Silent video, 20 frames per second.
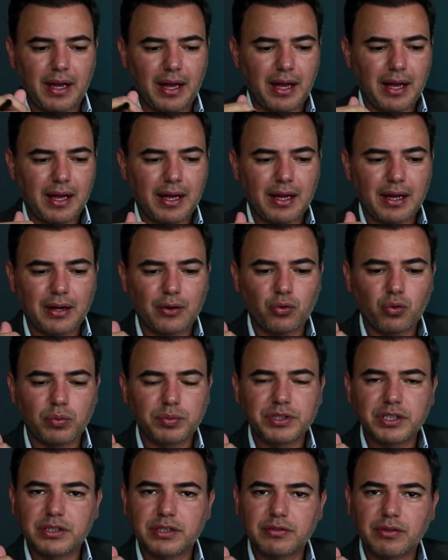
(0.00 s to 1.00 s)
A, o
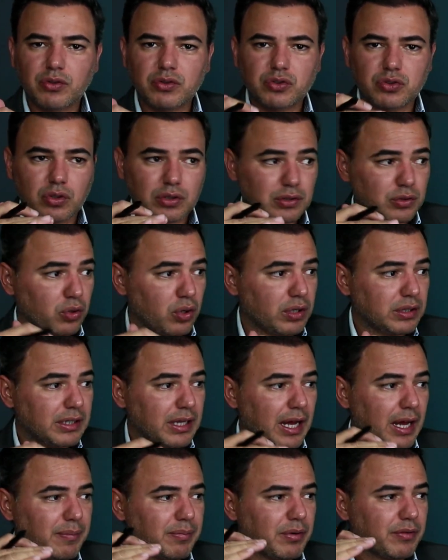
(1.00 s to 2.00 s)
objetivo é um só, tornar a